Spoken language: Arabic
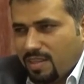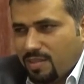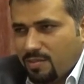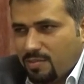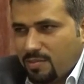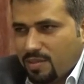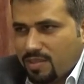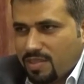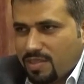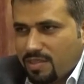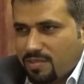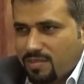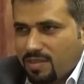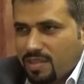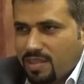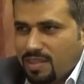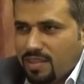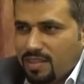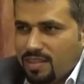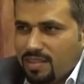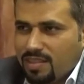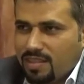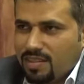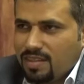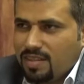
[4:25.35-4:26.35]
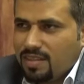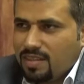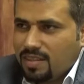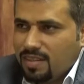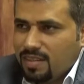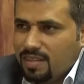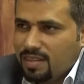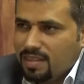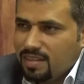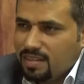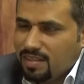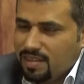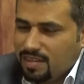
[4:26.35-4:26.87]
الموظفين
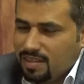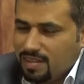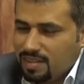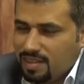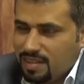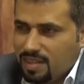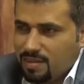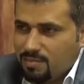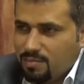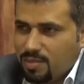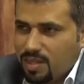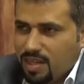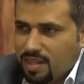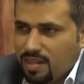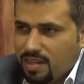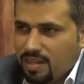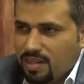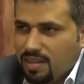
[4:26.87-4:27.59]
نكبر